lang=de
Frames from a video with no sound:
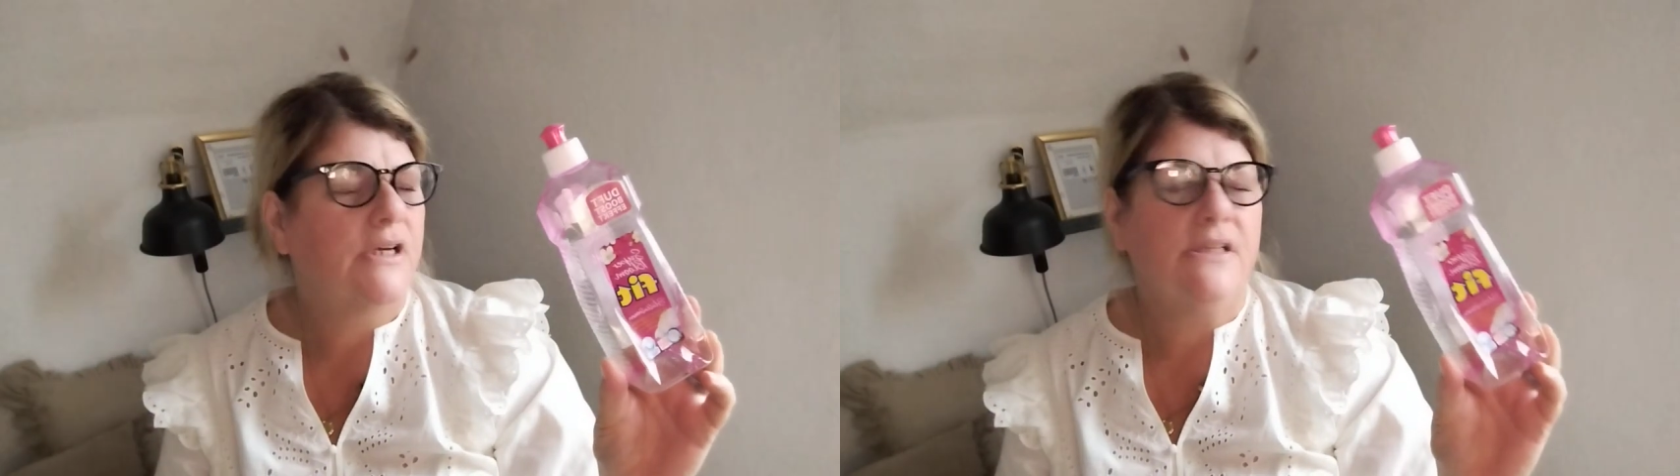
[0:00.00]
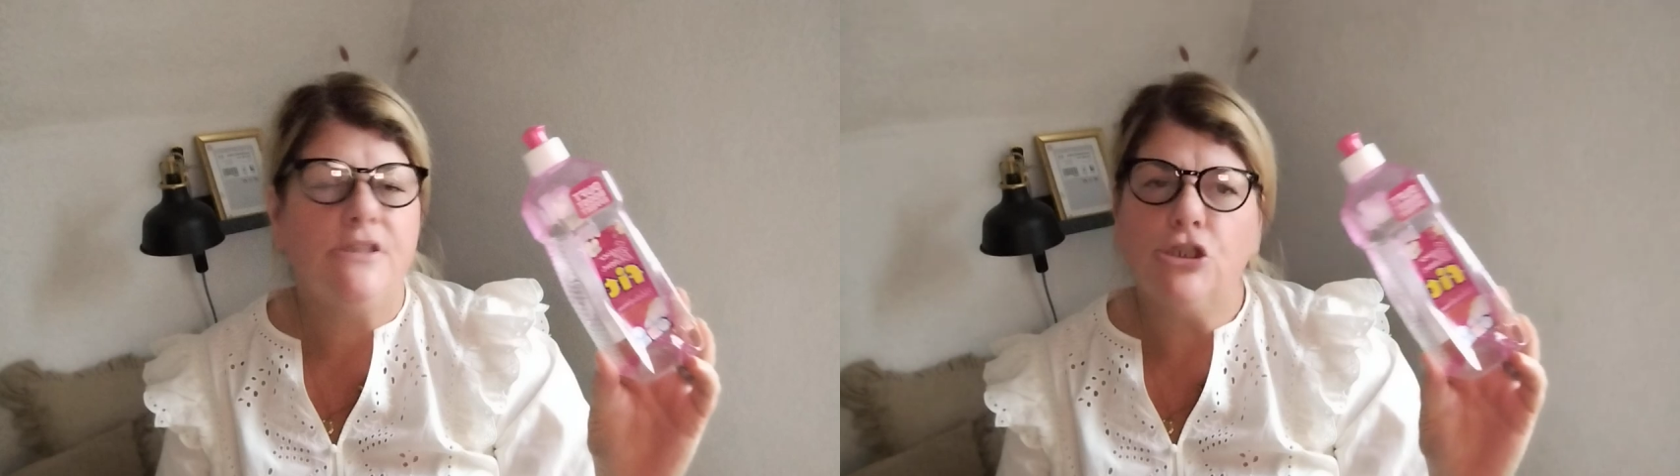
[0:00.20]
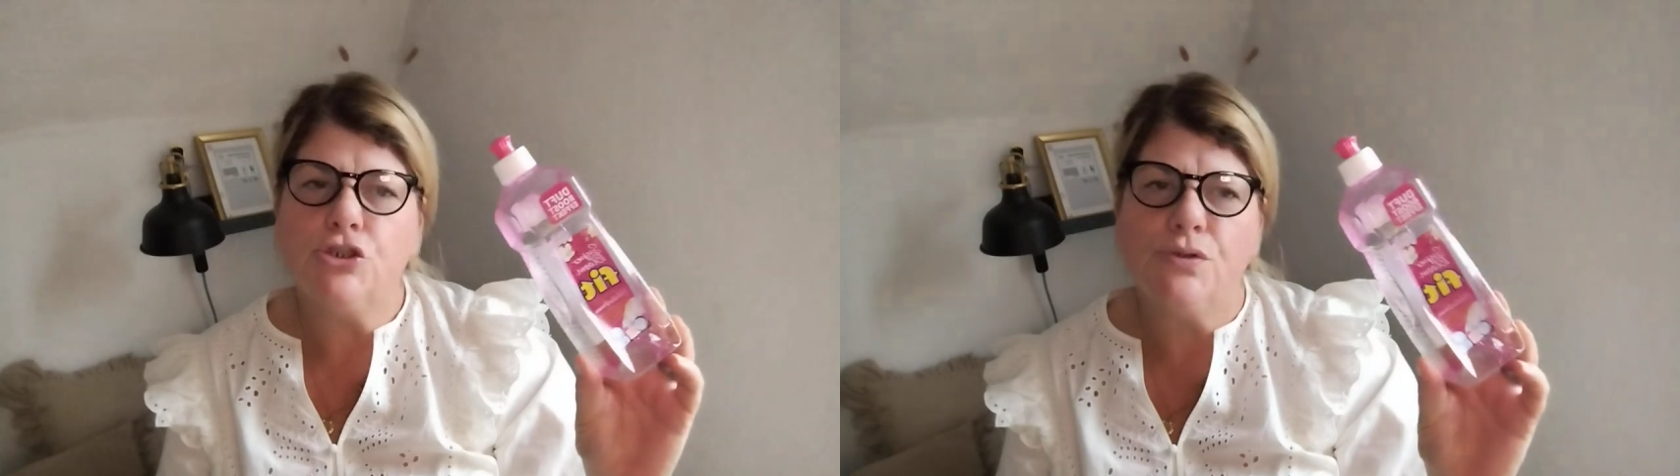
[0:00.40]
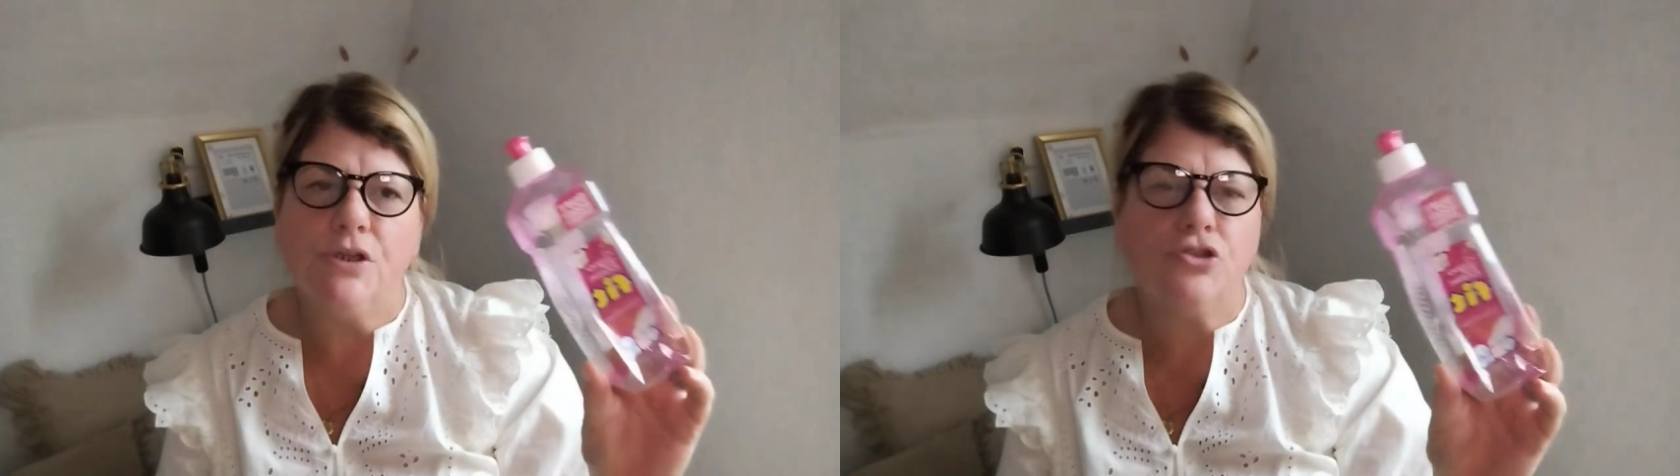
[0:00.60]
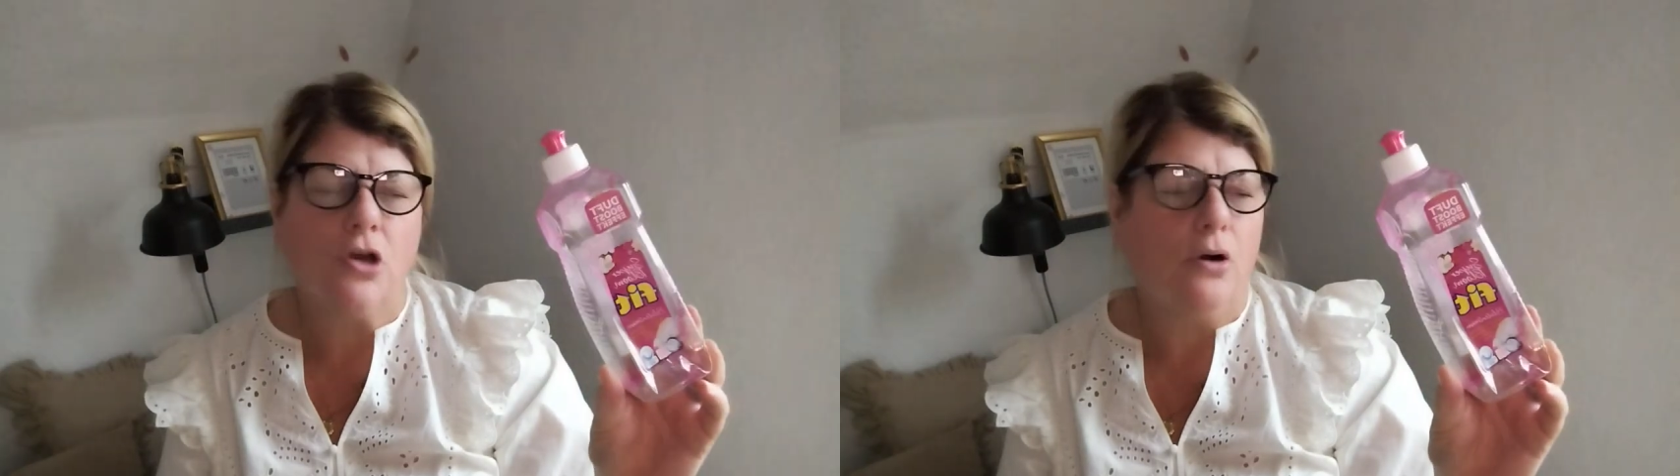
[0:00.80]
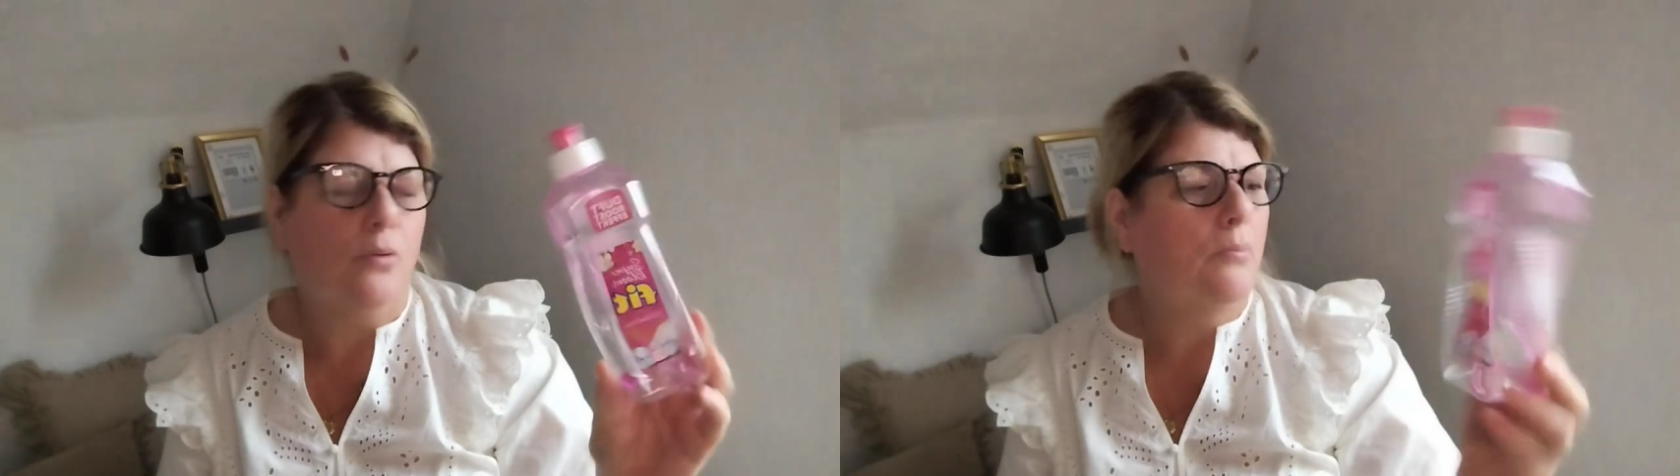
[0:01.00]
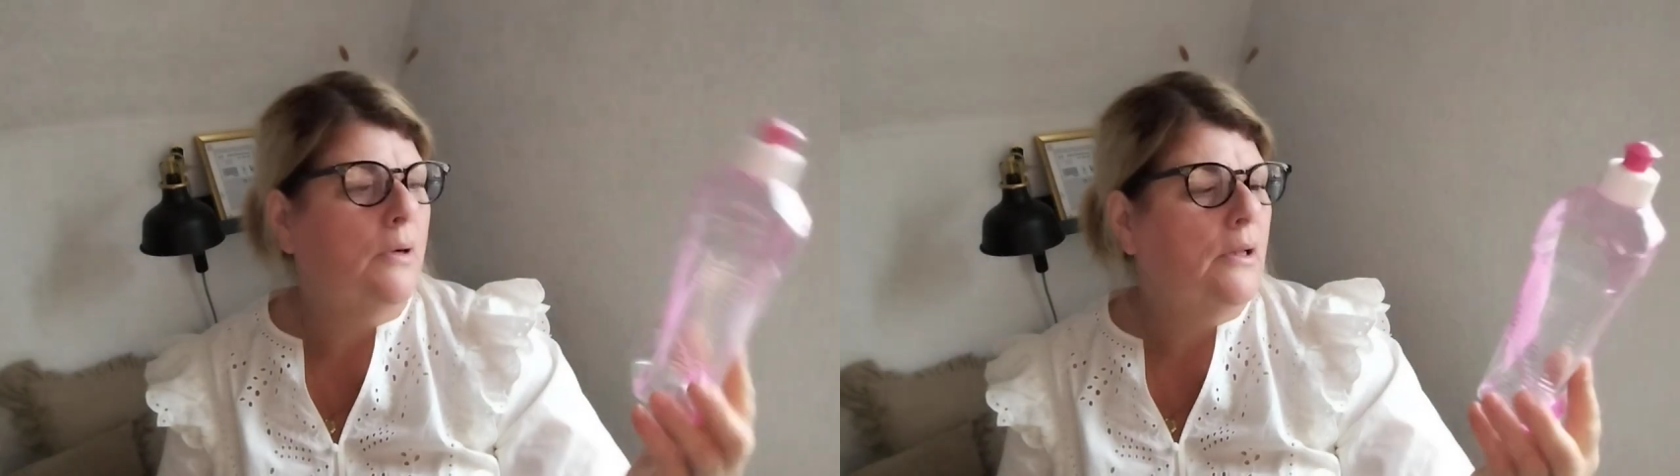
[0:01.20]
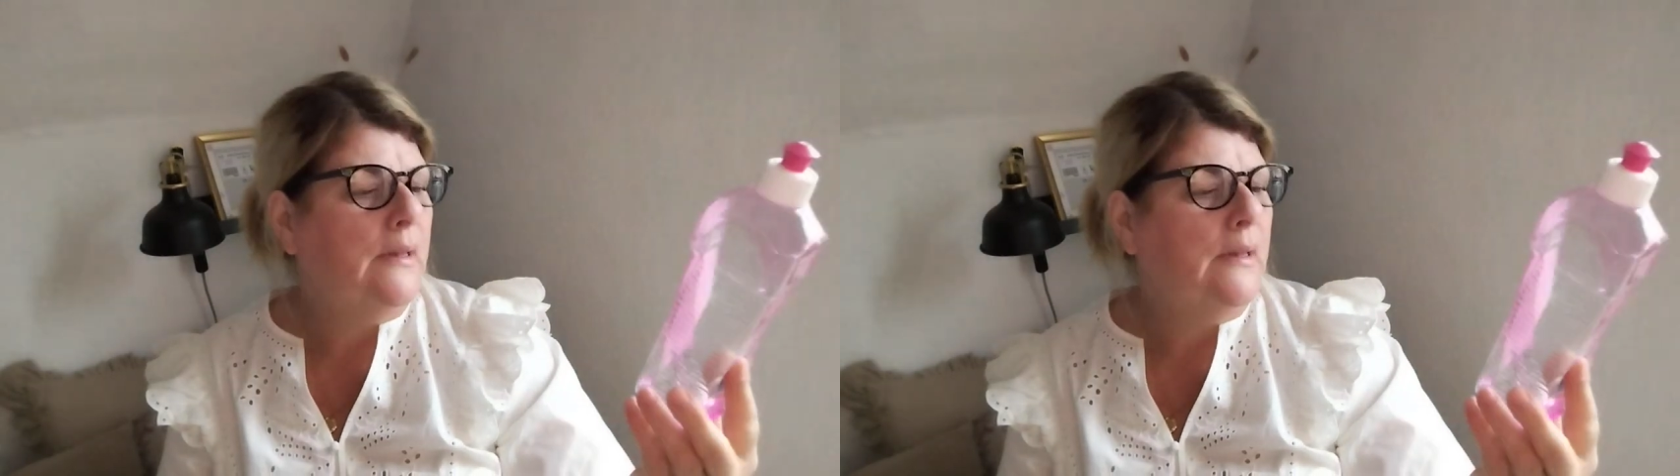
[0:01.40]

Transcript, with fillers: richtig schöner Schaum.